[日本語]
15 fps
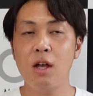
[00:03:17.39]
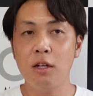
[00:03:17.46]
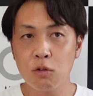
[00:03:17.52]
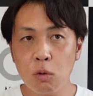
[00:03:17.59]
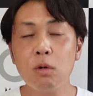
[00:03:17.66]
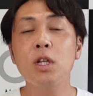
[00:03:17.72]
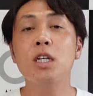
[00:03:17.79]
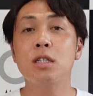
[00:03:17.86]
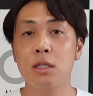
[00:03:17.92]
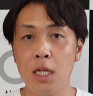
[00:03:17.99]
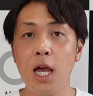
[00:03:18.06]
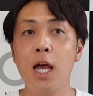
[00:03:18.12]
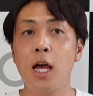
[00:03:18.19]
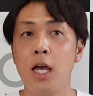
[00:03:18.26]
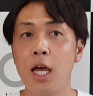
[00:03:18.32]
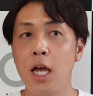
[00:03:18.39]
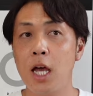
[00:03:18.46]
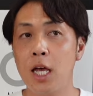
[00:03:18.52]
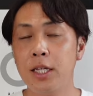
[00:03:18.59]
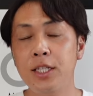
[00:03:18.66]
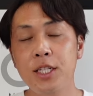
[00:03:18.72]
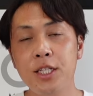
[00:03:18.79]
そうですね、
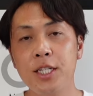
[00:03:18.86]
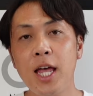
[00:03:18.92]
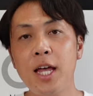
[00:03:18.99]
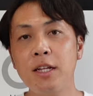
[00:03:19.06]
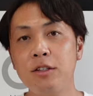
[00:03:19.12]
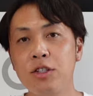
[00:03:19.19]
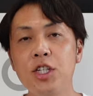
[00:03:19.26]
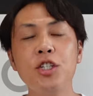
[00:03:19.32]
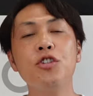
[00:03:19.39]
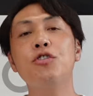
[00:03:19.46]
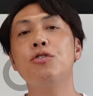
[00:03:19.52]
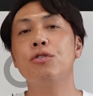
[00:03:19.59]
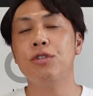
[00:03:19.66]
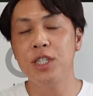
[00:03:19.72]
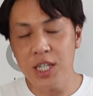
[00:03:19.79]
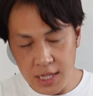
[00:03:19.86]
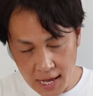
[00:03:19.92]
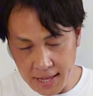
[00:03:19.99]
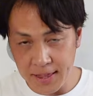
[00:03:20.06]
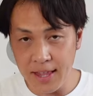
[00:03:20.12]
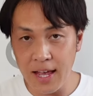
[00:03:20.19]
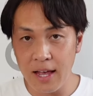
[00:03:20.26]
えー、2022
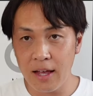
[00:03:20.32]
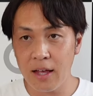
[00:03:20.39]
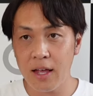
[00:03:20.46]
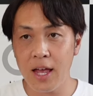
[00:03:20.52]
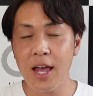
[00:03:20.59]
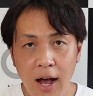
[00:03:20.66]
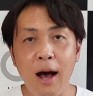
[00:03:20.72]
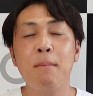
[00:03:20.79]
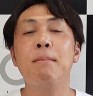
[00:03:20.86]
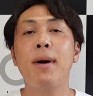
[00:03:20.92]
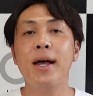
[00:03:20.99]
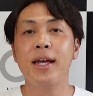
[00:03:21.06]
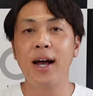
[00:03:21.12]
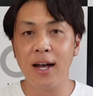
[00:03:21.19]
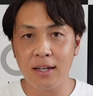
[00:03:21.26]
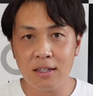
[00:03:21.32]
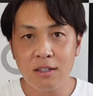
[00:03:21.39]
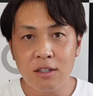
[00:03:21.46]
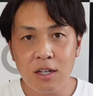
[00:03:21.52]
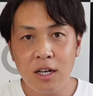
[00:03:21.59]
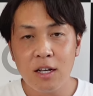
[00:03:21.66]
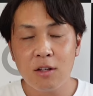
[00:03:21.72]
年で、えー、販売が
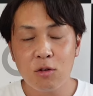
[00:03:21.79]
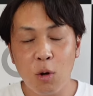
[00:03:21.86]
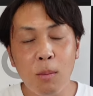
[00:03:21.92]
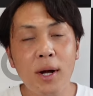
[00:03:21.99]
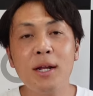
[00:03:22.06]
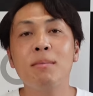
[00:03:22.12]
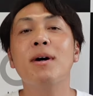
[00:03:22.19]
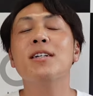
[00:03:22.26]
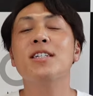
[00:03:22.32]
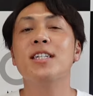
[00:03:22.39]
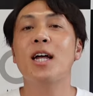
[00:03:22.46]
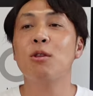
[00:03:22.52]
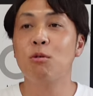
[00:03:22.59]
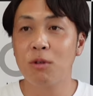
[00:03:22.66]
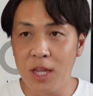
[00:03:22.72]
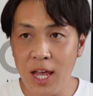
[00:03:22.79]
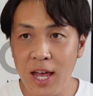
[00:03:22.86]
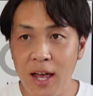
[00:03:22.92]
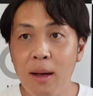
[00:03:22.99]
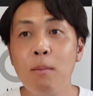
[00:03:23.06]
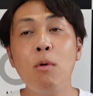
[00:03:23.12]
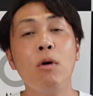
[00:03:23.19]
止まりましたので、
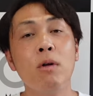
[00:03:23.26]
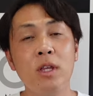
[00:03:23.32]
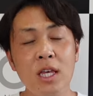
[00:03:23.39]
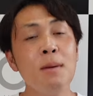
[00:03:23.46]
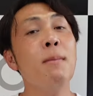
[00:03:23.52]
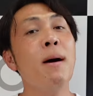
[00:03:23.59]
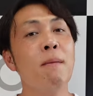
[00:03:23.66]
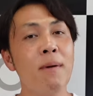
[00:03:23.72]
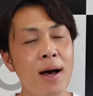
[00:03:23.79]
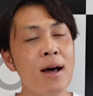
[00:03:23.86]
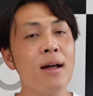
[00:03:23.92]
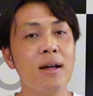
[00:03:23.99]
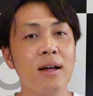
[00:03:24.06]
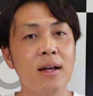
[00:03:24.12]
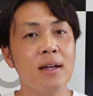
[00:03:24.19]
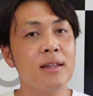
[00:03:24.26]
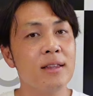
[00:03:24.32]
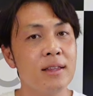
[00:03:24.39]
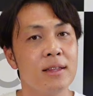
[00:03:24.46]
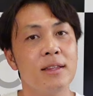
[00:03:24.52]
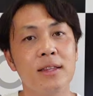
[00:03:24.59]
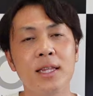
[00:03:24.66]
はい、もう今は
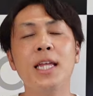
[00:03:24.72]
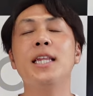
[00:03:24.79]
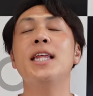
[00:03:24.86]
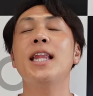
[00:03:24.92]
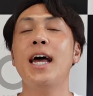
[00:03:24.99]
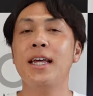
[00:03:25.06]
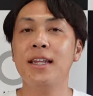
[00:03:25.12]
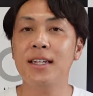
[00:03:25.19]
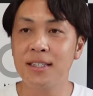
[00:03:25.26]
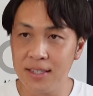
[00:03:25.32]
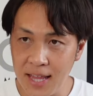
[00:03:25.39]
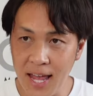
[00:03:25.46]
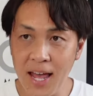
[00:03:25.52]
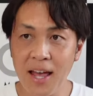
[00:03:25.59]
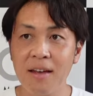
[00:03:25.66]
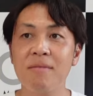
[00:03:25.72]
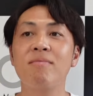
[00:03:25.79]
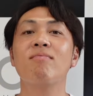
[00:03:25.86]
出てないですね。